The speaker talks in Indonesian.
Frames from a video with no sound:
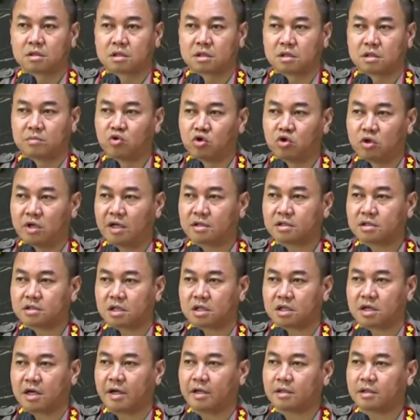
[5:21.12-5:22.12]
Kemudian
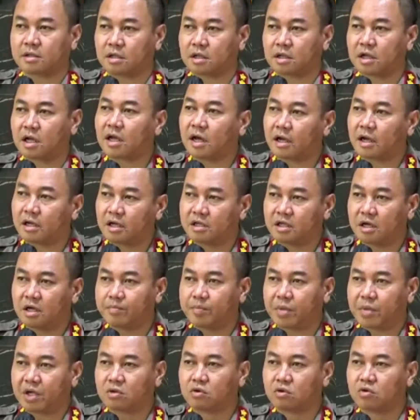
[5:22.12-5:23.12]
terkait dengan adanya
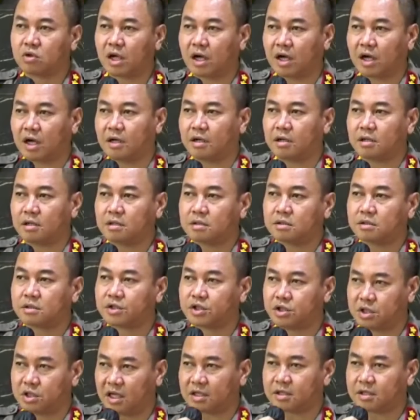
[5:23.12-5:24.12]
penggunaan
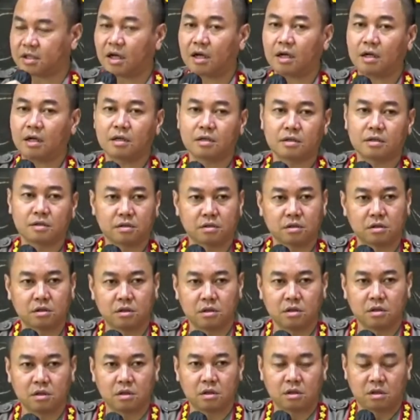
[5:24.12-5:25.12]
senjata,
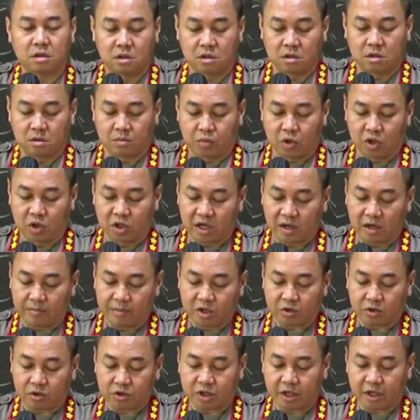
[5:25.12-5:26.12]
Polda
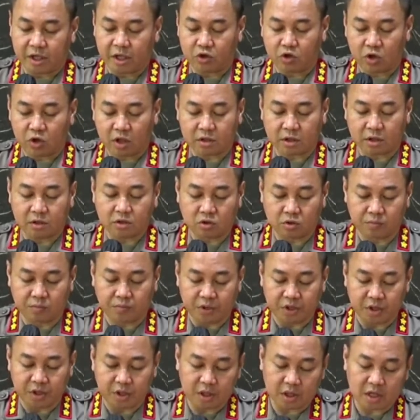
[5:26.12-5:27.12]
Metro Jaya juga tentu
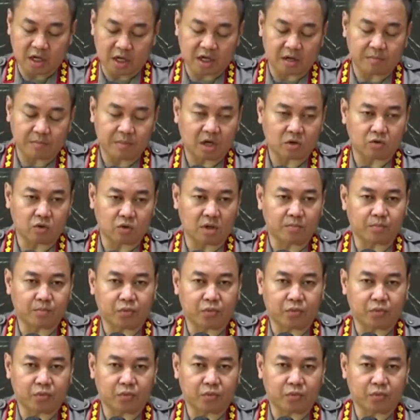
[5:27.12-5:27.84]
penyidik akan melakukan